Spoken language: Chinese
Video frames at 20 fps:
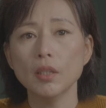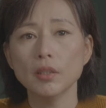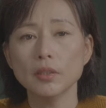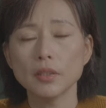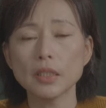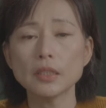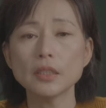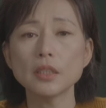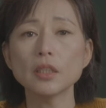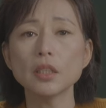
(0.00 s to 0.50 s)

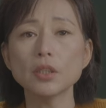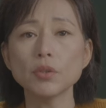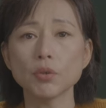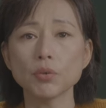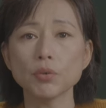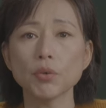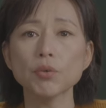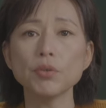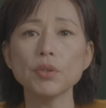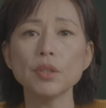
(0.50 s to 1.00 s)
年轻人有
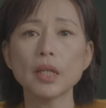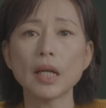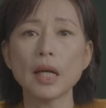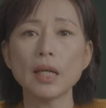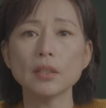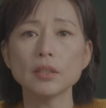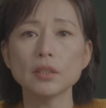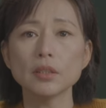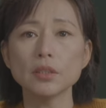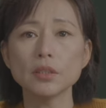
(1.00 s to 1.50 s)
荣誉
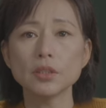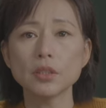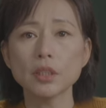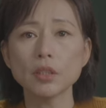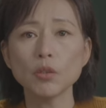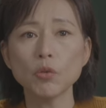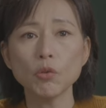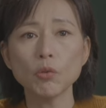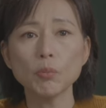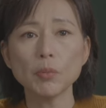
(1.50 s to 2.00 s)
感，
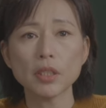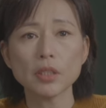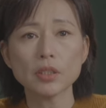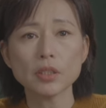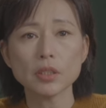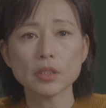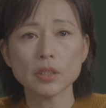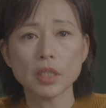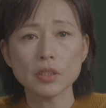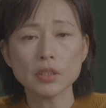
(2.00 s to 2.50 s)
争功名
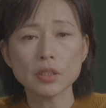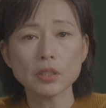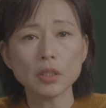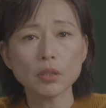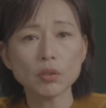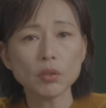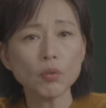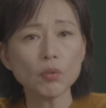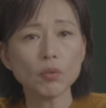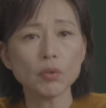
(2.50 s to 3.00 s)
是人生的
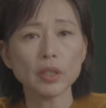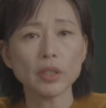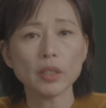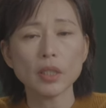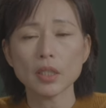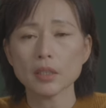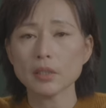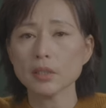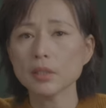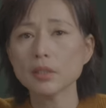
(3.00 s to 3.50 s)
动力，
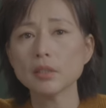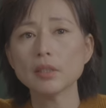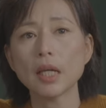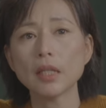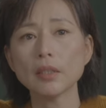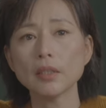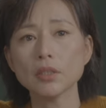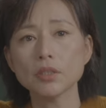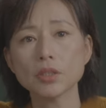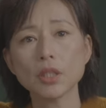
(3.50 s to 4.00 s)
很自
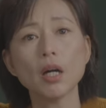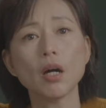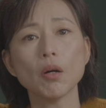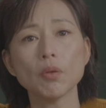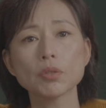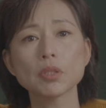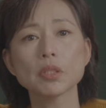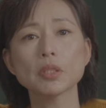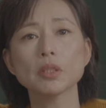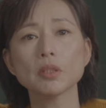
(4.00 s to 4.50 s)
然的，是好
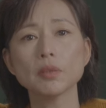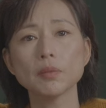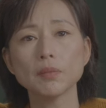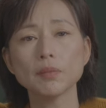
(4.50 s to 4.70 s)
事。